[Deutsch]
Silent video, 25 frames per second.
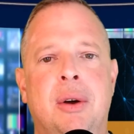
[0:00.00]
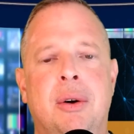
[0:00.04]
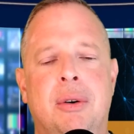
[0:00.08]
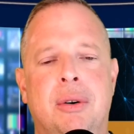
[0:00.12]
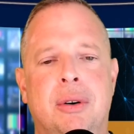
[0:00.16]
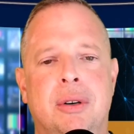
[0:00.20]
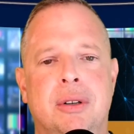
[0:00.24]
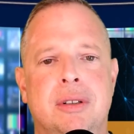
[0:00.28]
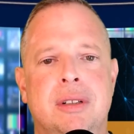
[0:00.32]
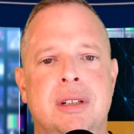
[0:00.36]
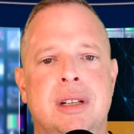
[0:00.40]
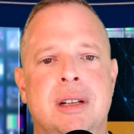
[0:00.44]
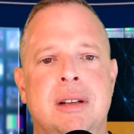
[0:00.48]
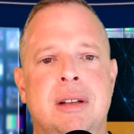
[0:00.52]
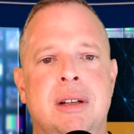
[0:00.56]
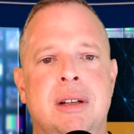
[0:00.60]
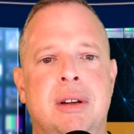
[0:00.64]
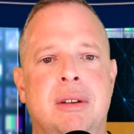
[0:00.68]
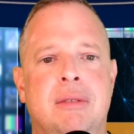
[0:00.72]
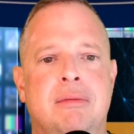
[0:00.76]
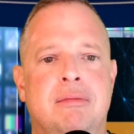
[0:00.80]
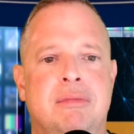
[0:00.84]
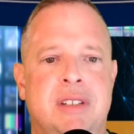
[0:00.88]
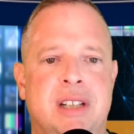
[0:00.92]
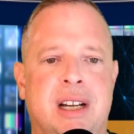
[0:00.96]
Und
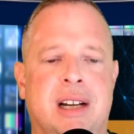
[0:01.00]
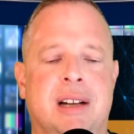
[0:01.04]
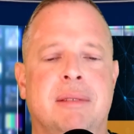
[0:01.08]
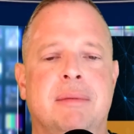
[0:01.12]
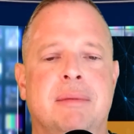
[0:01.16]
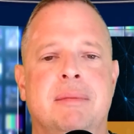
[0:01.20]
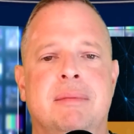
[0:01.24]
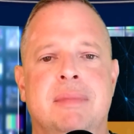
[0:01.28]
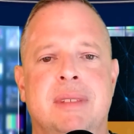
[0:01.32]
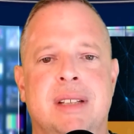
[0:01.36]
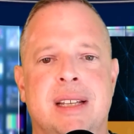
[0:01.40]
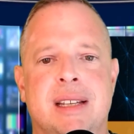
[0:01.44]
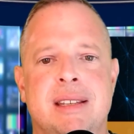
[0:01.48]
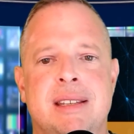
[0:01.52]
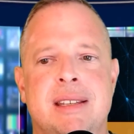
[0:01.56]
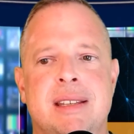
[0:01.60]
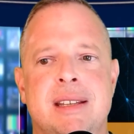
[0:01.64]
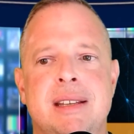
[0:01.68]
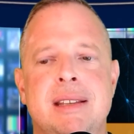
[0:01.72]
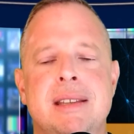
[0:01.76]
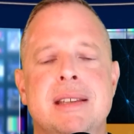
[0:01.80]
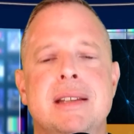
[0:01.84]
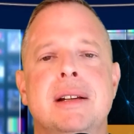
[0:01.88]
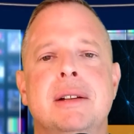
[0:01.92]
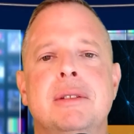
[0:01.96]
tja, das
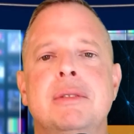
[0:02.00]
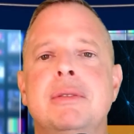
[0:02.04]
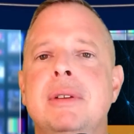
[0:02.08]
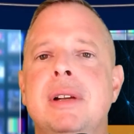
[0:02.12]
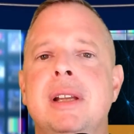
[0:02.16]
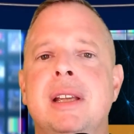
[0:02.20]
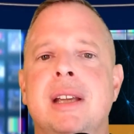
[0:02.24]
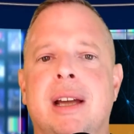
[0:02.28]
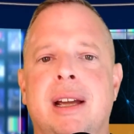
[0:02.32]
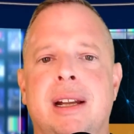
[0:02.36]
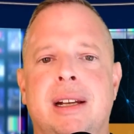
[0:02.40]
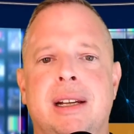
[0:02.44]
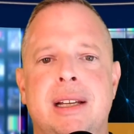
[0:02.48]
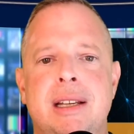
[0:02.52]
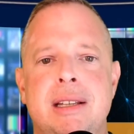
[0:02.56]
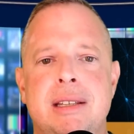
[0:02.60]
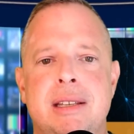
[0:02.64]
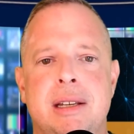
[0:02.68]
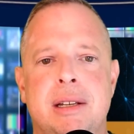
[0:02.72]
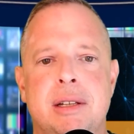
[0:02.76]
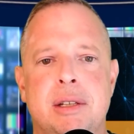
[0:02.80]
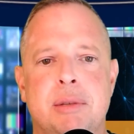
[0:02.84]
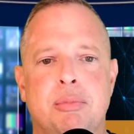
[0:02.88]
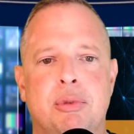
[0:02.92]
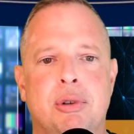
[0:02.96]
ist natürlich ein
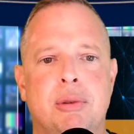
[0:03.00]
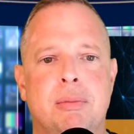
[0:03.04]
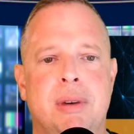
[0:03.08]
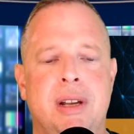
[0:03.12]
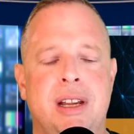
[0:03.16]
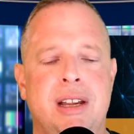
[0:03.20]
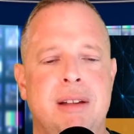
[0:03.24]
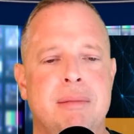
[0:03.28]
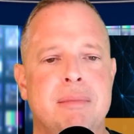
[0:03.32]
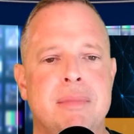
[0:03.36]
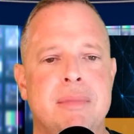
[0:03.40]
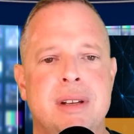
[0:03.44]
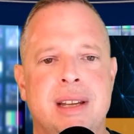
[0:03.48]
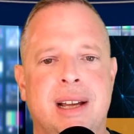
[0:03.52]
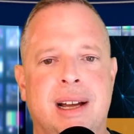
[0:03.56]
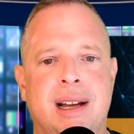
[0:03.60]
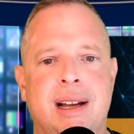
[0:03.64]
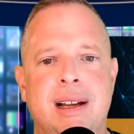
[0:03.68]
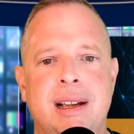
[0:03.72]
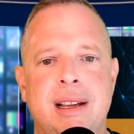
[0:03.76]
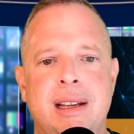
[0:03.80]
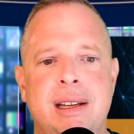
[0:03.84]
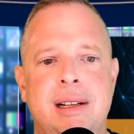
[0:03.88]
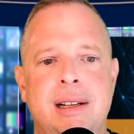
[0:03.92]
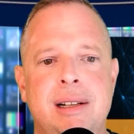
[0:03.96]
riesiges Problem.
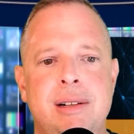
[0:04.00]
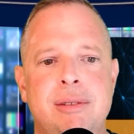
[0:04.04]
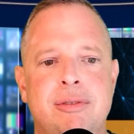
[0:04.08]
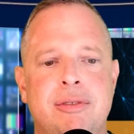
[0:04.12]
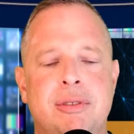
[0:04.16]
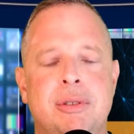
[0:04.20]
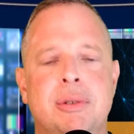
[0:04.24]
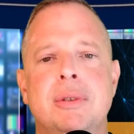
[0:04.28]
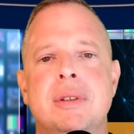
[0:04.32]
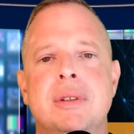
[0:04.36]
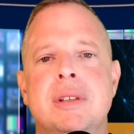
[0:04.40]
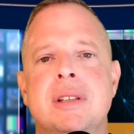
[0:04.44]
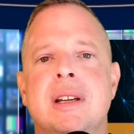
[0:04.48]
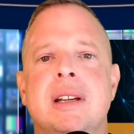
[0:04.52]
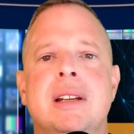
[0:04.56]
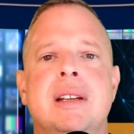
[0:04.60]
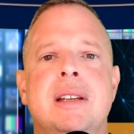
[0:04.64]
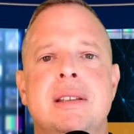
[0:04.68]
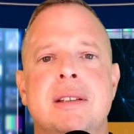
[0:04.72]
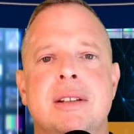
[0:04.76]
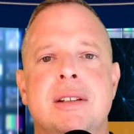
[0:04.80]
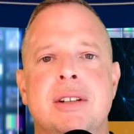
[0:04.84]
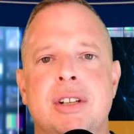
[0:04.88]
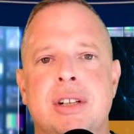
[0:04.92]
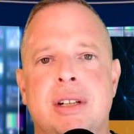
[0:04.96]
Da hilft uns an
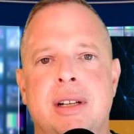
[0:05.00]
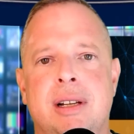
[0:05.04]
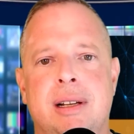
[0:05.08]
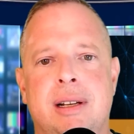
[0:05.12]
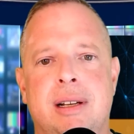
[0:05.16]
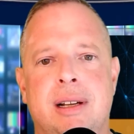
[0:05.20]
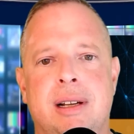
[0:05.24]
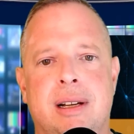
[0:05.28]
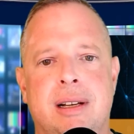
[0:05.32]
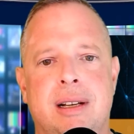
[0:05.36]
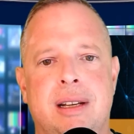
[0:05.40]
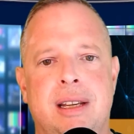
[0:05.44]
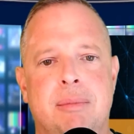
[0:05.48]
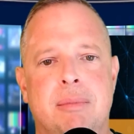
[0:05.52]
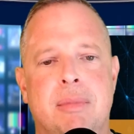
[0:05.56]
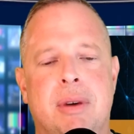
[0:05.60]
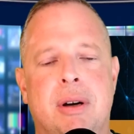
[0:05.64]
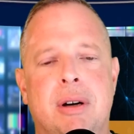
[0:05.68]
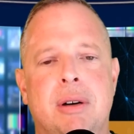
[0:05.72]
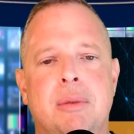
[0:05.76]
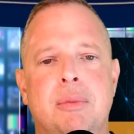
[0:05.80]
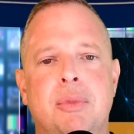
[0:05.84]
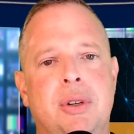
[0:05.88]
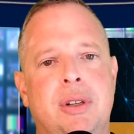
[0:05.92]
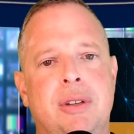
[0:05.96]
dieser Stelle dann eben
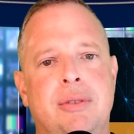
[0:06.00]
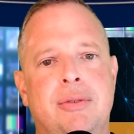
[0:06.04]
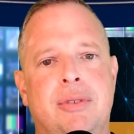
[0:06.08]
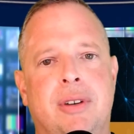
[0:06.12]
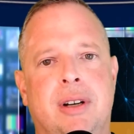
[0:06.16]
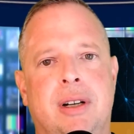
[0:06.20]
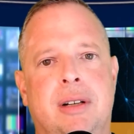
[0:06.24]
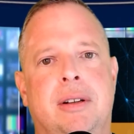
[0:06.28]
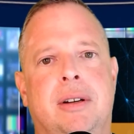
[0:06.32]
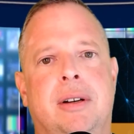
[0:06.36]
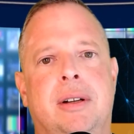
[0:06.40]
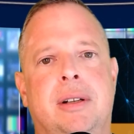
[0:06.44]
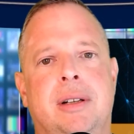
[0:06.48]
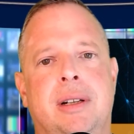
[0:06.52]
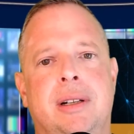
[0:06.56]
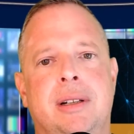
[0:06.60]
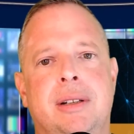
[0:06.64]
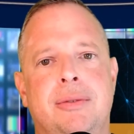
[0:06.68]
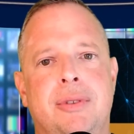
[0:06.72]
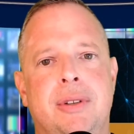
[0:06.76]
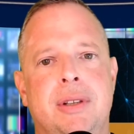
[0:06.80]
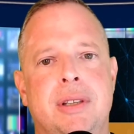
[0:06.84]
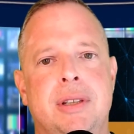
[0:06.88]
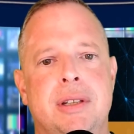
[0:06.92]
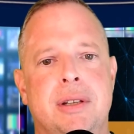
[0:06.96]
auch
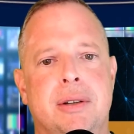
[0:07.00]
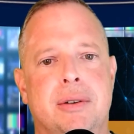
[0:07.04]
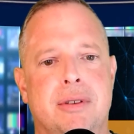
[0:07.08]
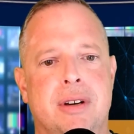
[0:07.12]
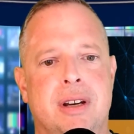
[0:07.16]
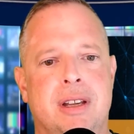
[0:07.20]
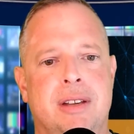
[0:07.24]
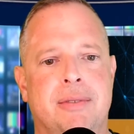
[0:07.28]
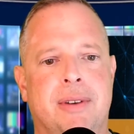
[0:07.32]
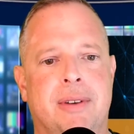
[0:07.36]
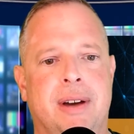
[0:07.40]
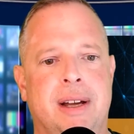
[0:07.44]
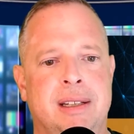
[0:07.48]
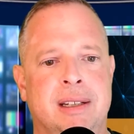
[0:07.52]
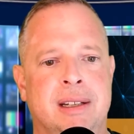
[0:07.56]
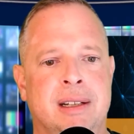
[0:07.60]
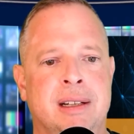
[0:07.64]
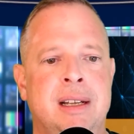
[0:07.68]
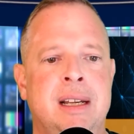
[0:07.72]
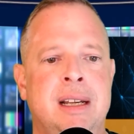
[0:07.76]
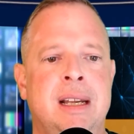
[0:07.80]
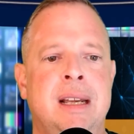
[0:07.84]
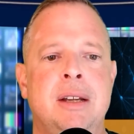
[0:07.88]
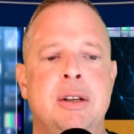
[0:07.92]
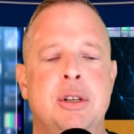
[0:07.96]
Multifaktor-Authentifizierung nicht
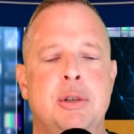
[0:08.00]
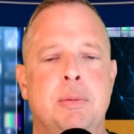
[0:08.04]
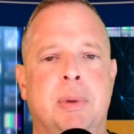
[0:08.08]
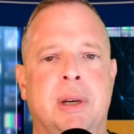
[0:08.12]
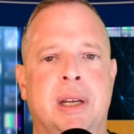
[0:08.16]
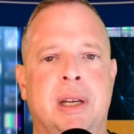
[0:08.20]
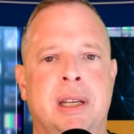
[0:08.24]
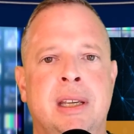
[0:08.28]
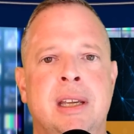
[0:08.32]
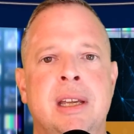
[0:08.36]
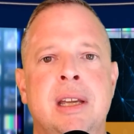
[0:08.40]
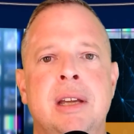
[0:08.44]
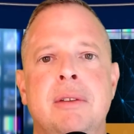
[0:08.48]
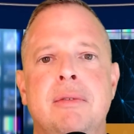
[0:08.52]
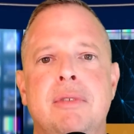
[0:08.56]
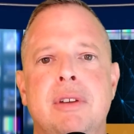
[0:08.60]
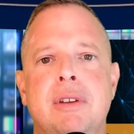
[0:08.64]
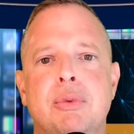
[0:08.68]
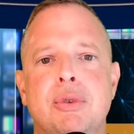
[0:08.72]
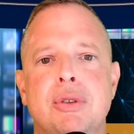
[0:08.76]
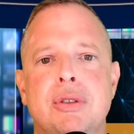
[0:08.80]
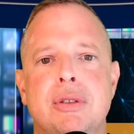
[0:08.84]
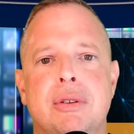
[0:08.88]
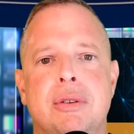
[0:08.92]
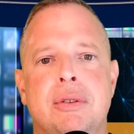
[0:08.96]
weiter. Sprich, wir
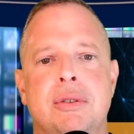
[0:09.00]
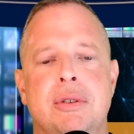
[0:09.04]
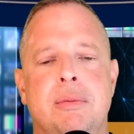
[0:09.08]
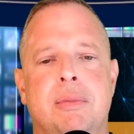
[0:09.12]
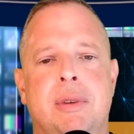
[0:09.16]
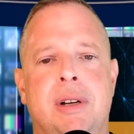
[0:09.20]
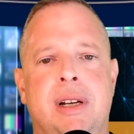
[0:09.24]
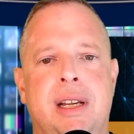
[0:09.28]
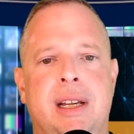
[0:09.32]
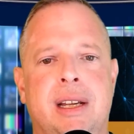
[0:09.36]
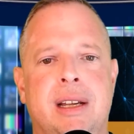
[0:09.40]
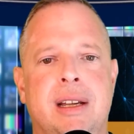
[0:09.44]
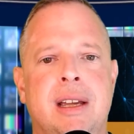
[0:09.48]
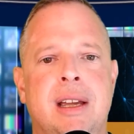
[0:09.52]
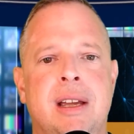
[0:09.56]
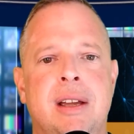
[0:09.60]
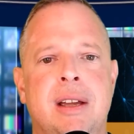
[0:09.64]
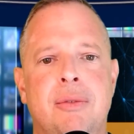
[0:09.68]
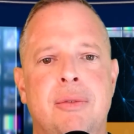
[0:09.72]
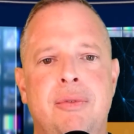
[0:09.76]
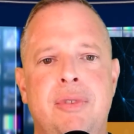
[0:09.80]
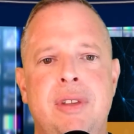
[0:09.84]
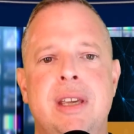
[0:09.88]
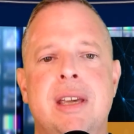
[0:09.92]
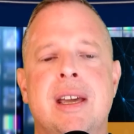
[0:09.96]
müssen uns überlegen,
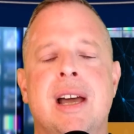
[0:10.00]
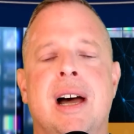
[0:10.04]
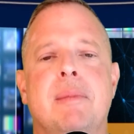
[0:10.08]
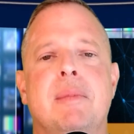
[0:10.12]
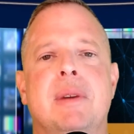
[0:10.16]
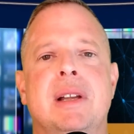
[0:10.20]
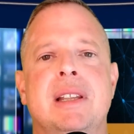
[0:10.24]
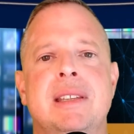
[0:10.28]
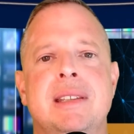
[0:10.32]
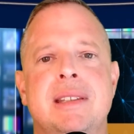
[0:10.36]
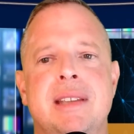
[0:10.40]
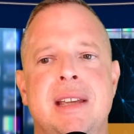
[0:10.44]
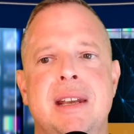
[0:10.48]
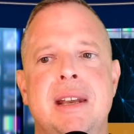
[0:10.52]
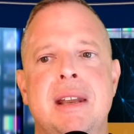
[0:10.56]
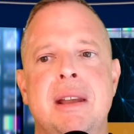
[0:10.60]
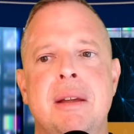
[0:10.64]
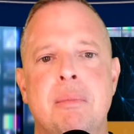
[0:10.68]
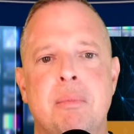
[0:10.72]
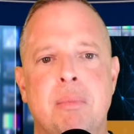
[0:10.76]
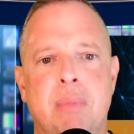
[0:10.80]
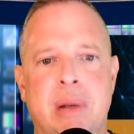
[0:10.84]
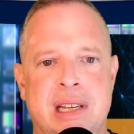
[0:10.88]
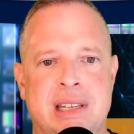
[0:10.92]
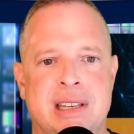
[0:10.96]
wie kann man es denn
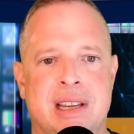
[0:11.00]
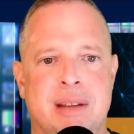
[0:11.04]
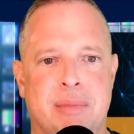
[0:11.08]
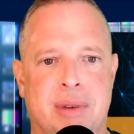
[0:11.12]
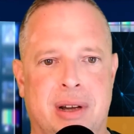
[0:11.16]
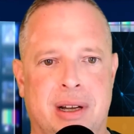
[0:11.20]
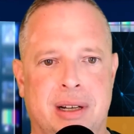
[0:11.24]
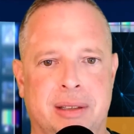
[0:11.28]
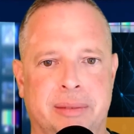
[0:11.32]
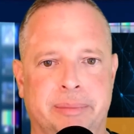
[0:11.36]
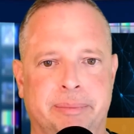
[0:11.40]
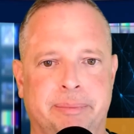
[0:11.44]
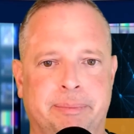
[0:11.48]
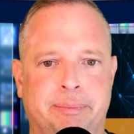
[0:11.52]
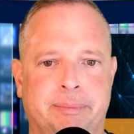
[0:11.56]
besser machen.